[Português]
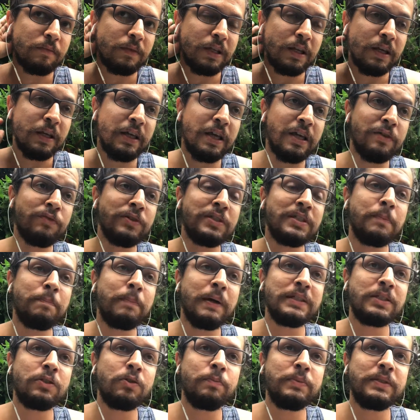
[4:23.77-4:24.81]
E aí você
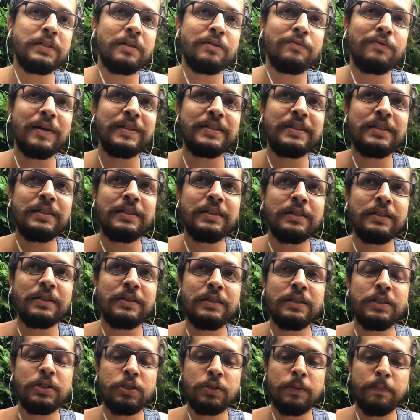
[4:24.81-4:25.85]
passa a observar se
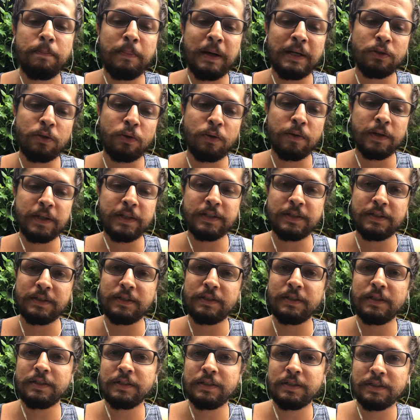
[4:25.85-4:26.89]
existe padrões
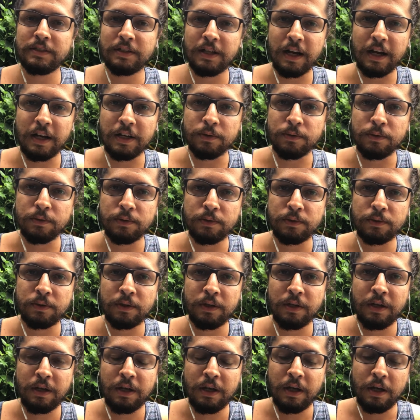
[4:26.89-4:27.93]
nesses dados.
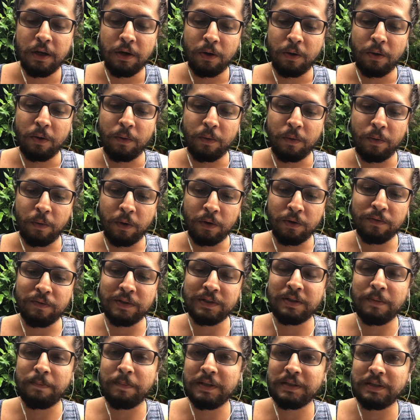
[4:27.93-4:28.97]
Quando
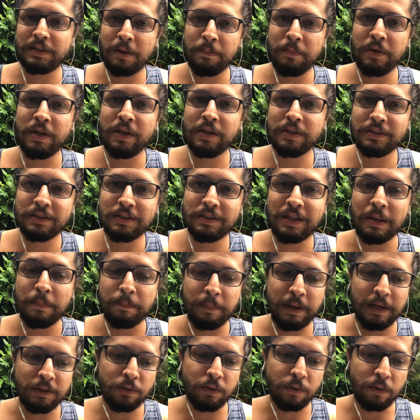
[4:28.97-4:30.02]
você percebe que existem
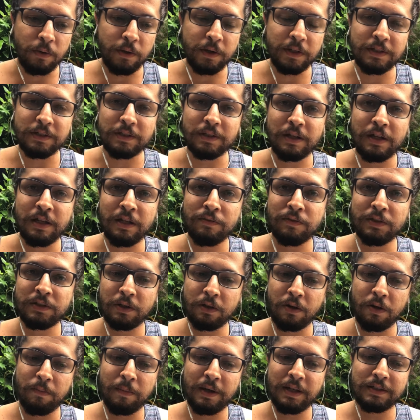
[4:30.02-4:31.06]
padrões ali, você
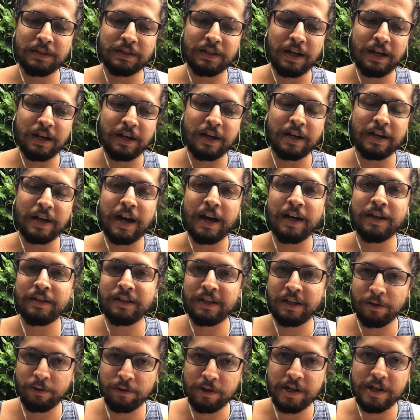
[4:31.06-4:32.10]
começa a criar
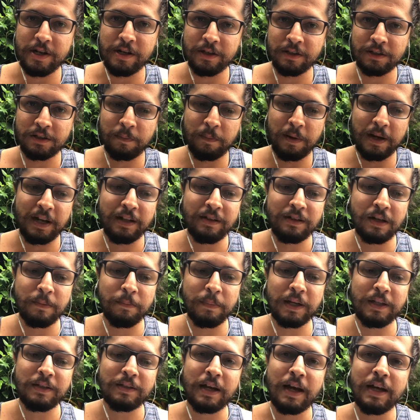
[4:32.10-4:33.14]
teorias para
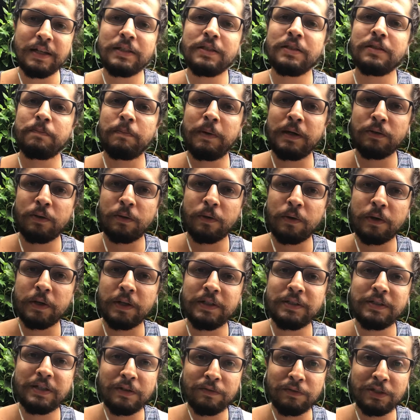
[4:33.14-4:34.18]
interpretar esses
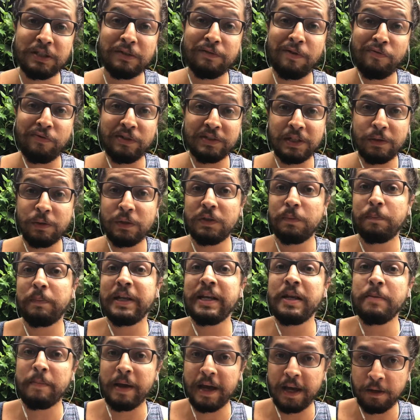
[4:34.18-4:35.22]
padrões, e aí você vai fazendo
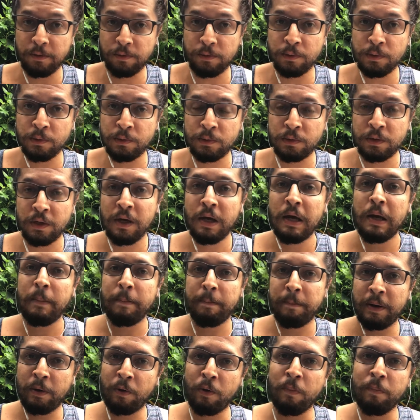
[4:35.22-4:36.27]
experimentos
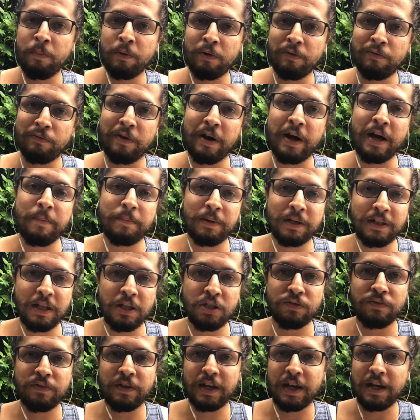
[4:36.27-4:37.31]
para comprovar e para
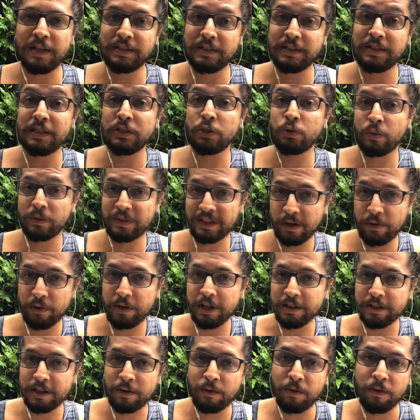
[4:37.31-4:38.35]
identificar se essa sua
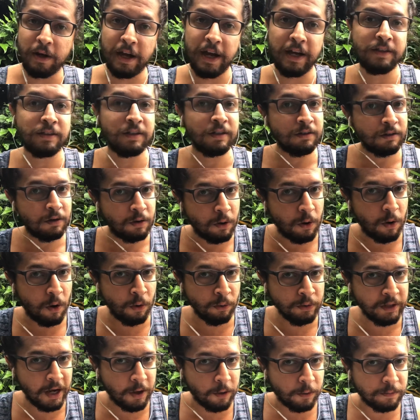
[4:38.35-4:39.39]
teoria está correta ou
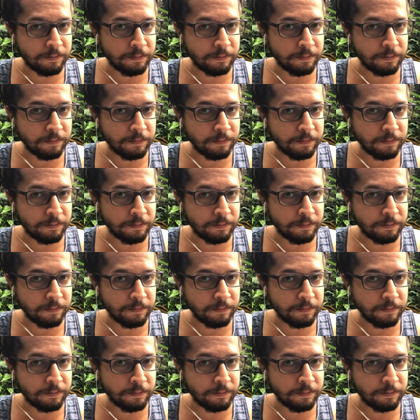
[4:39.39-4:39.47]
não.